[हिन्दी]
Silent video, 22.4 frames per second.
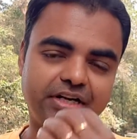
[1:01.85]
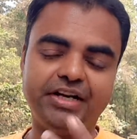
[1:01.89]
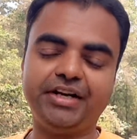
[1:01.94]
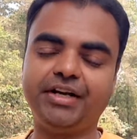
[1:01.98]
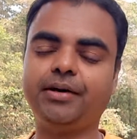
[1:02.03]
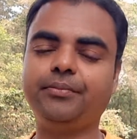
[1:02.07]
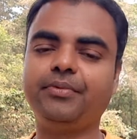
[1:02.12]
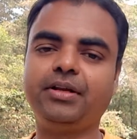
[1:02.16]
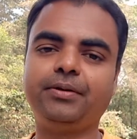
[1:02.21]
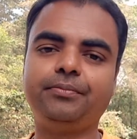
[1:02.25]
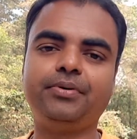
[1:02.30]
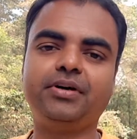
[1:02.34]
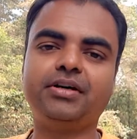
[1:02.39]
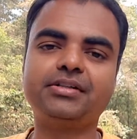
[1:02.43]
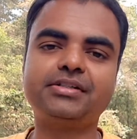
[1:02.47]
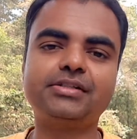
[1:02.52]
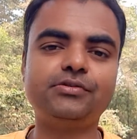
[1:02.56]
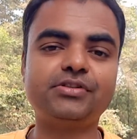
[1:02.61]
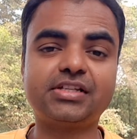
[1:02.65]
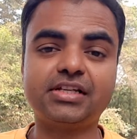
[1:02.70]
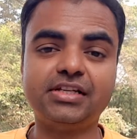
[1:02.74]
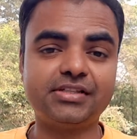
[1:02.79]
डेटा मेरे
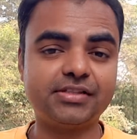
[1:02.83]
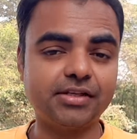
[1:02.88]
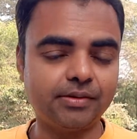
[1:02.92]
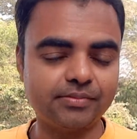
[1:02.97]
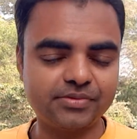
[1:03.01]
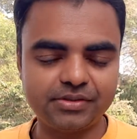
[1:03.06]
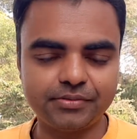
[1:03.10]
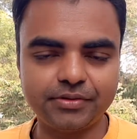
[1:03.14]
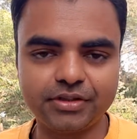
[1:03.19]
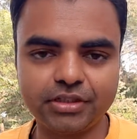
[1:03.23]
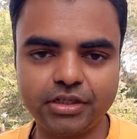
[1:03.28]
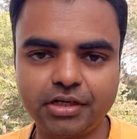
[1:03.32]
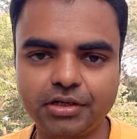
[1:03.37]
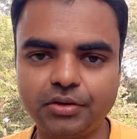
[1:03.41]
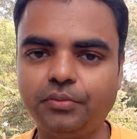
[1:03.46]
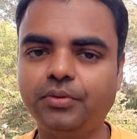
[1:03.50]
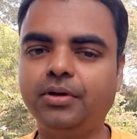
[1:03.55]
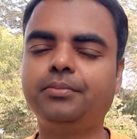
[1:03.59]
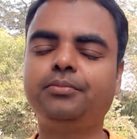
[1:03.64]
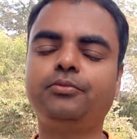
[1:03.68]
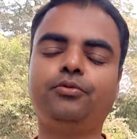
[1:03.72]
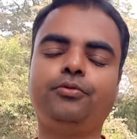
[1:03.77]
पास है उसके हिसाब से बता रहा
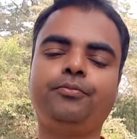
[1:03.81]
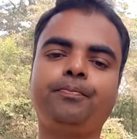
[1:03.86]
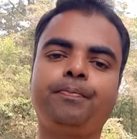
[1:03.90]
हूँ आपको